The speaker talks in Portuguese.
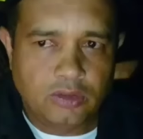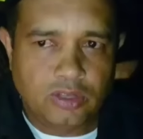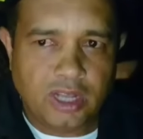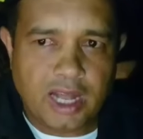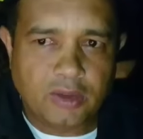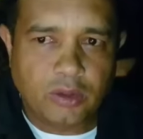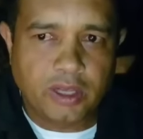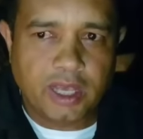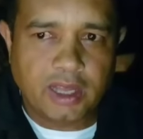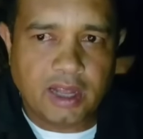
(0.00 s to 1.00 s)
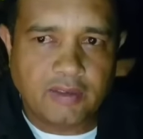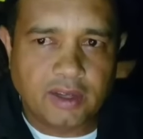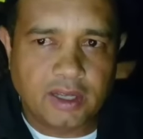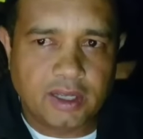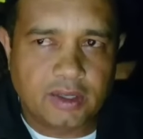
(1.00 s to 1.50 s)
Nos relatou aí que
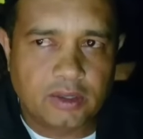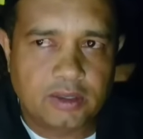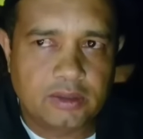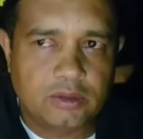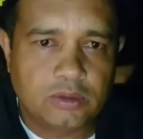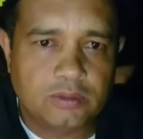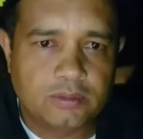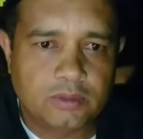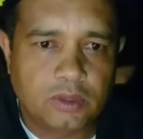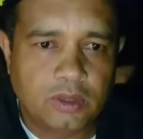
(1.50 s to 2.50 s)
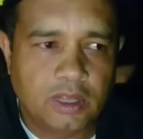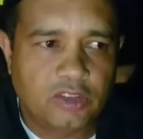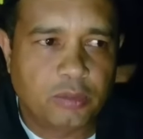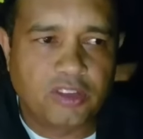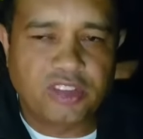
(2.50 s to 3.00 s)
estava
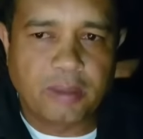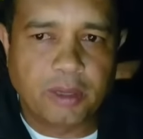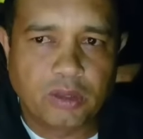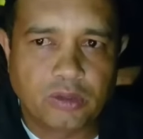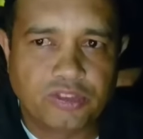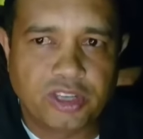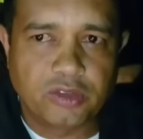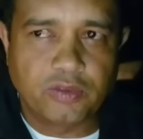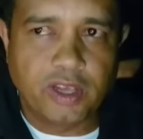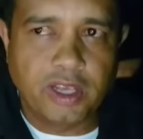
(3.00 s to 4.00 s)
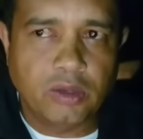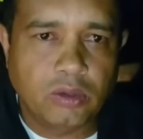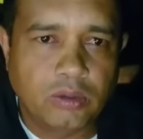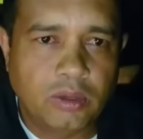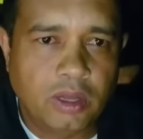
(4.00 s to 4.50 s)
responsável pelo conserto do veículo.